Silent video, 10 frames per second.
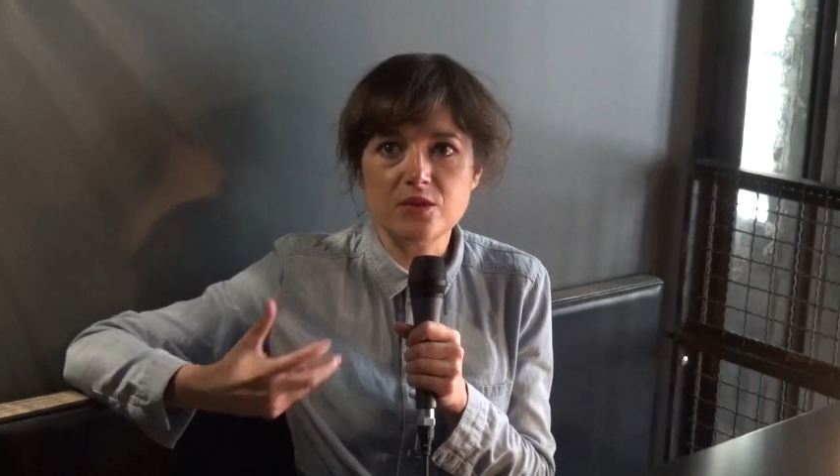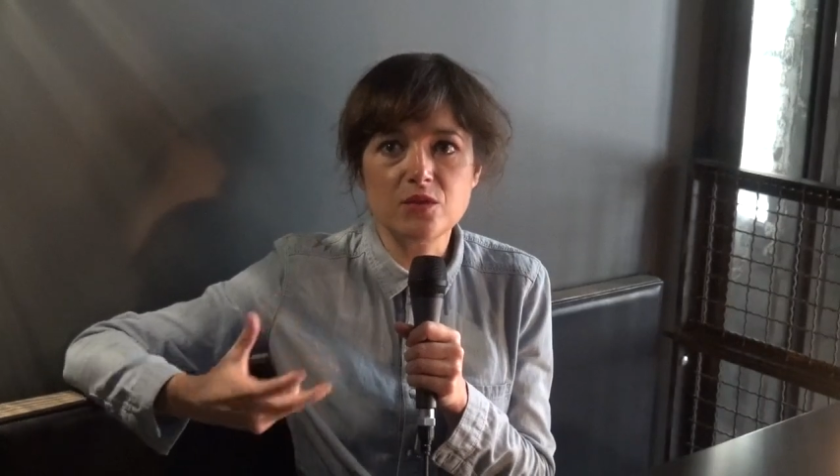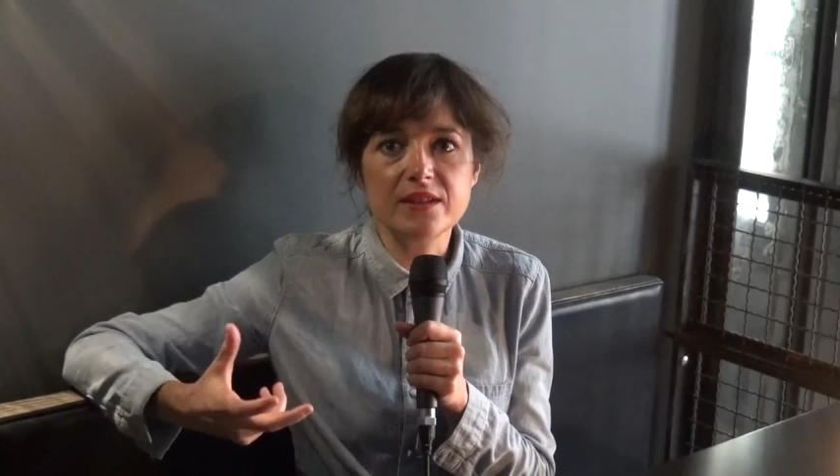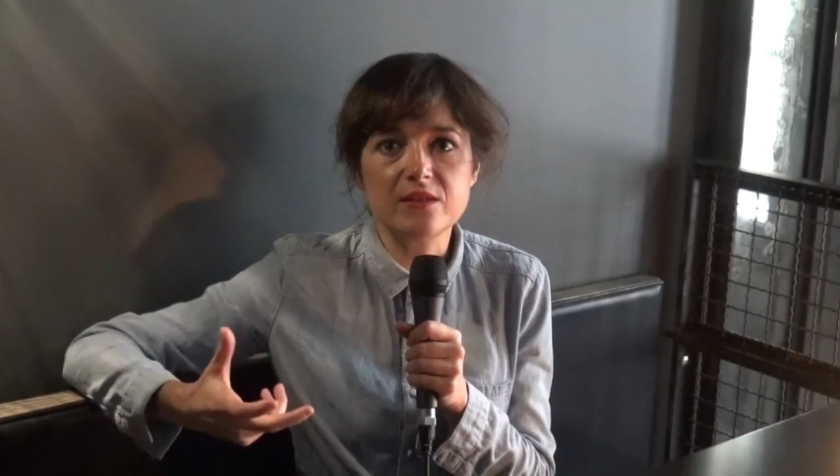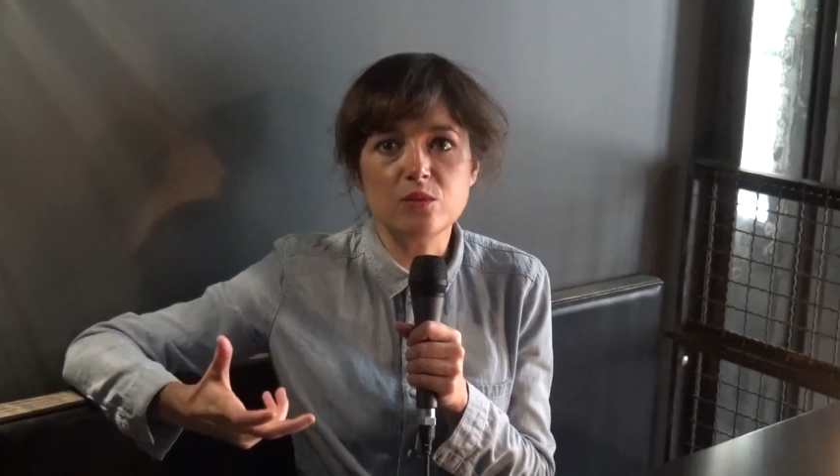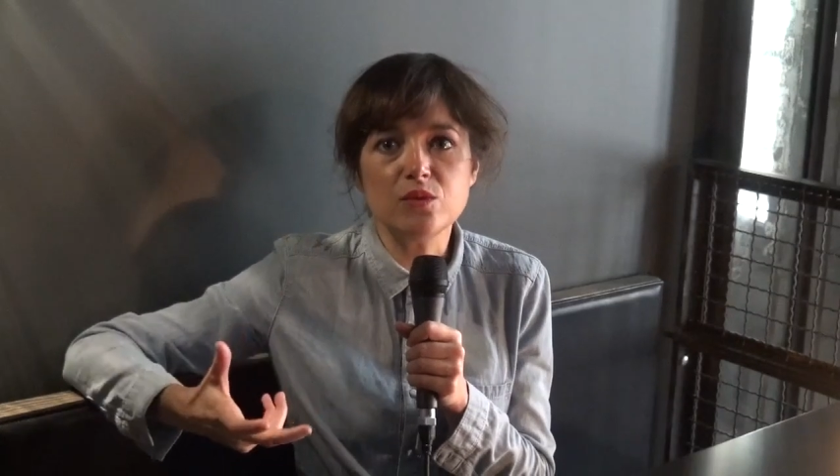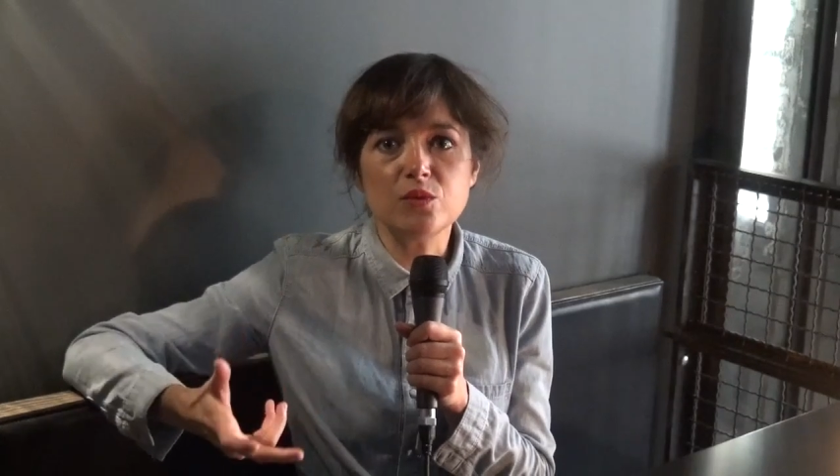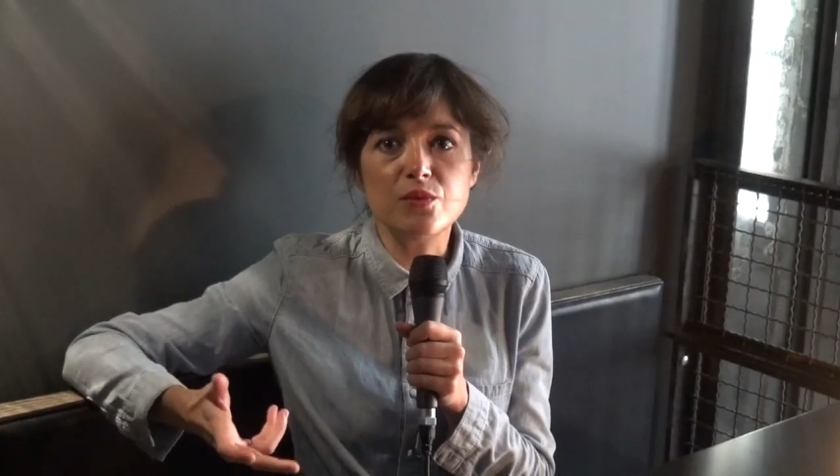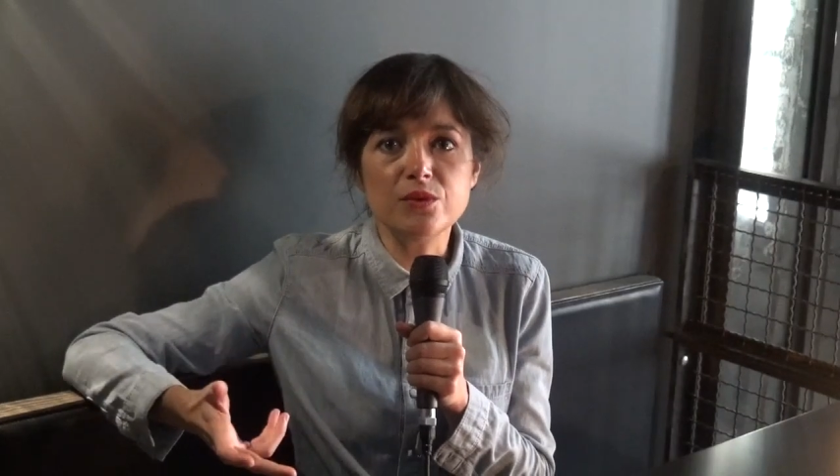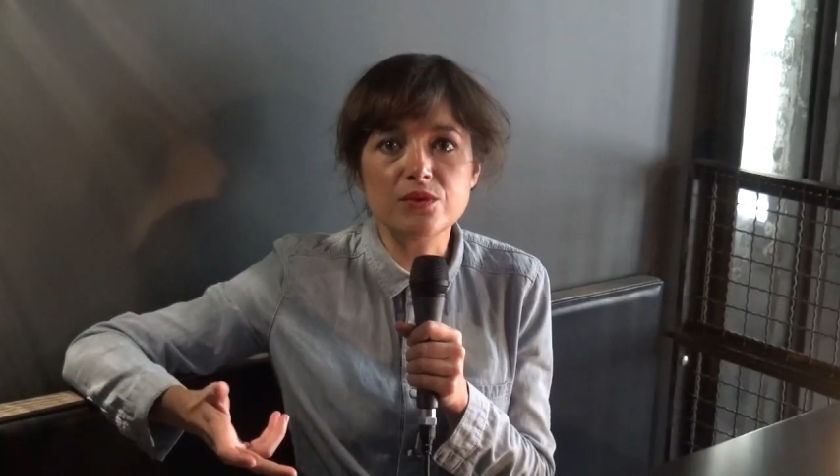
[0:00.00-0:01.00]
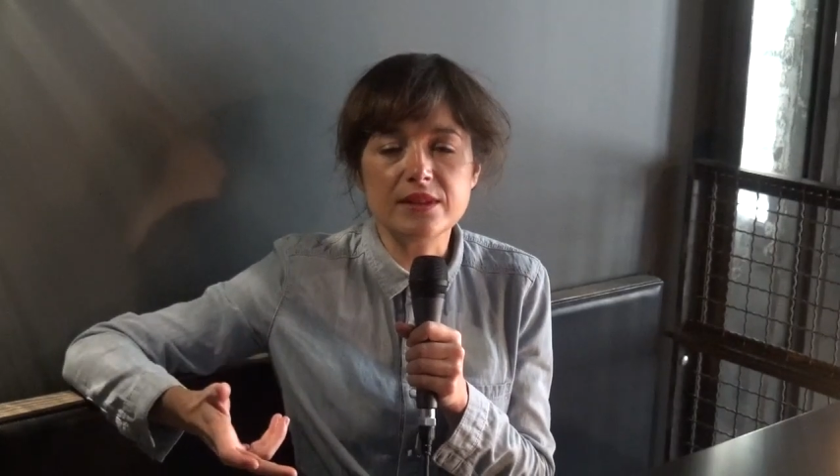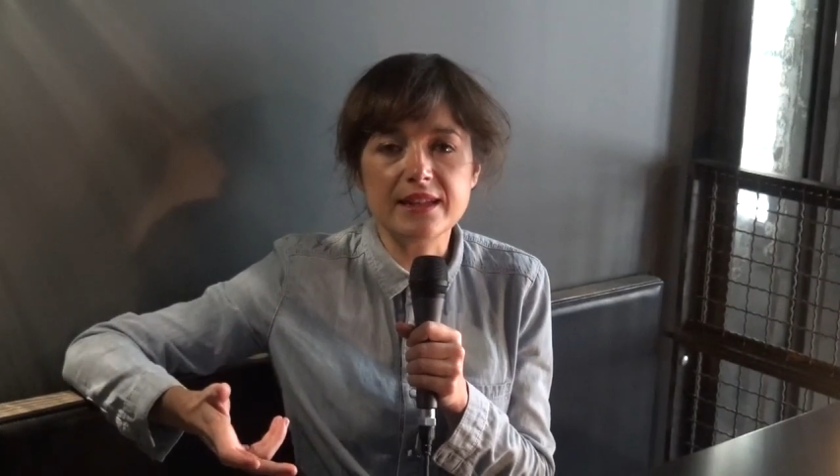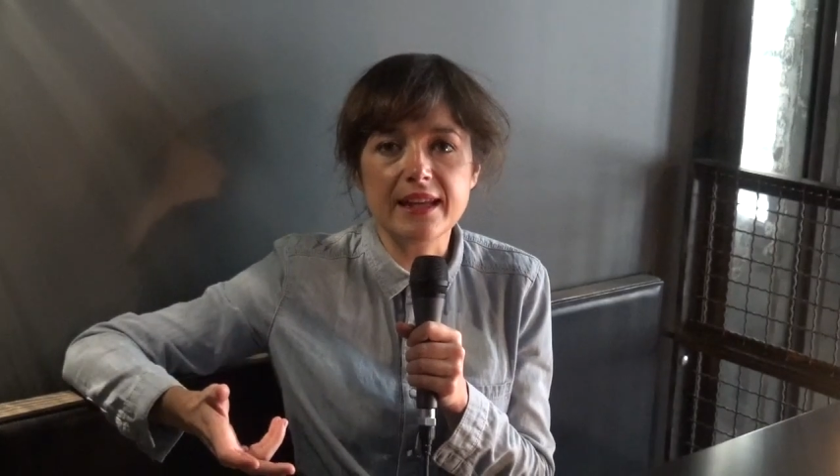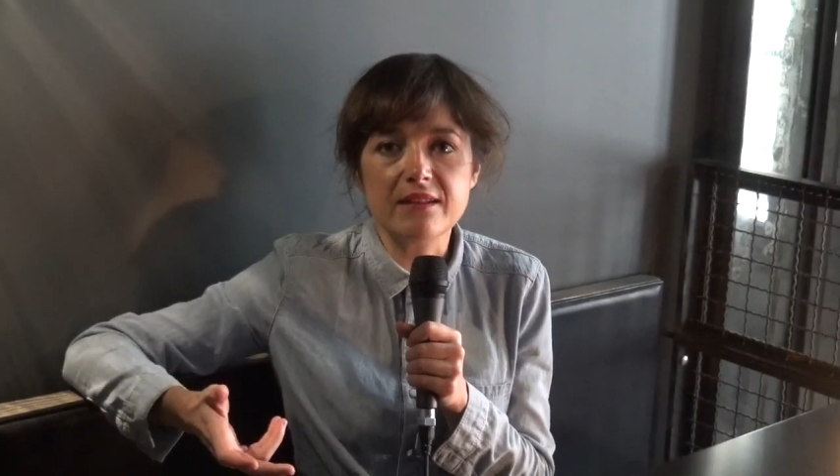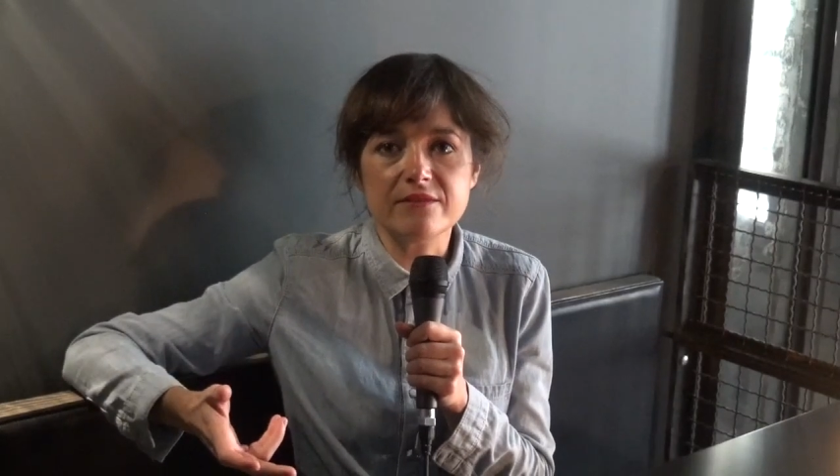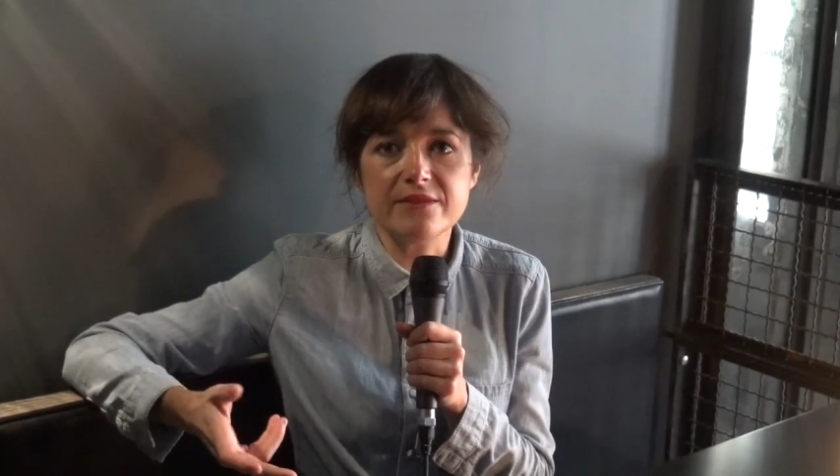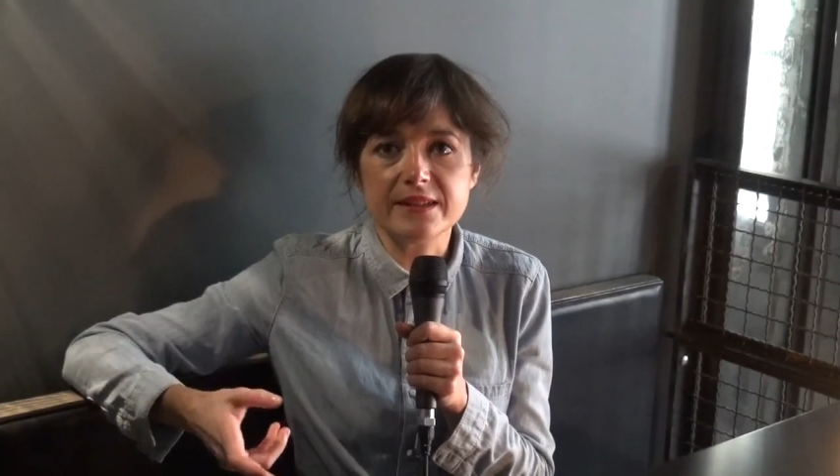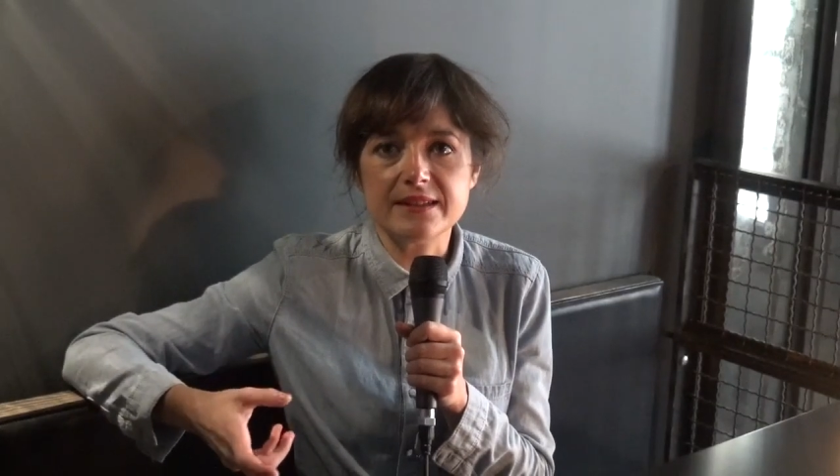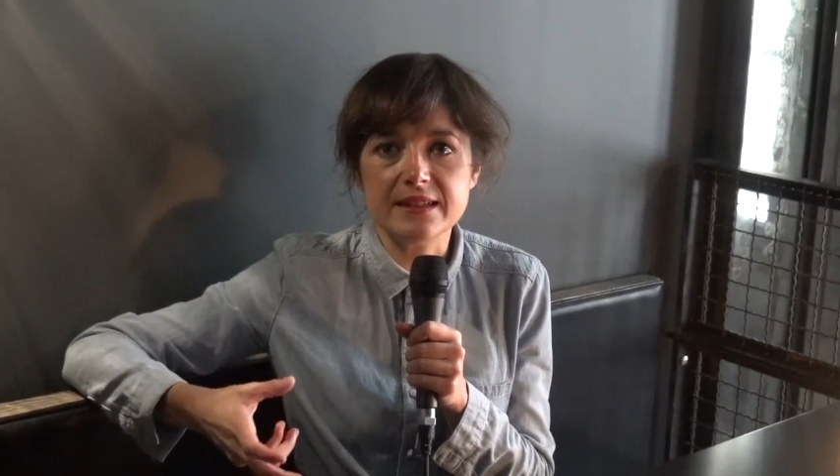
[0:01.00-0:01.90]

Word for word: choses qui sont beaucoup plus grosses qu'elles, en fait.